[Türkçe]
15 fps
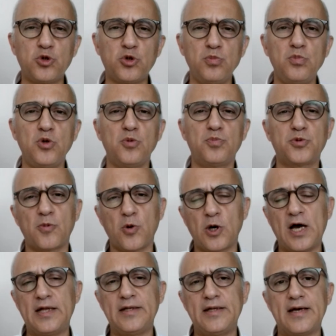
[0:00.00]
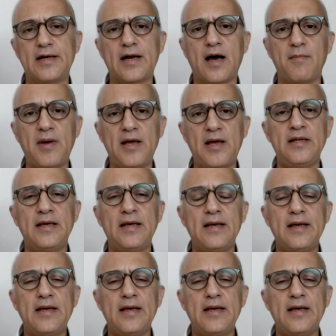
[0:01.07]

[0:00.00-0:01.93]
bütün bu propagandaya rağmen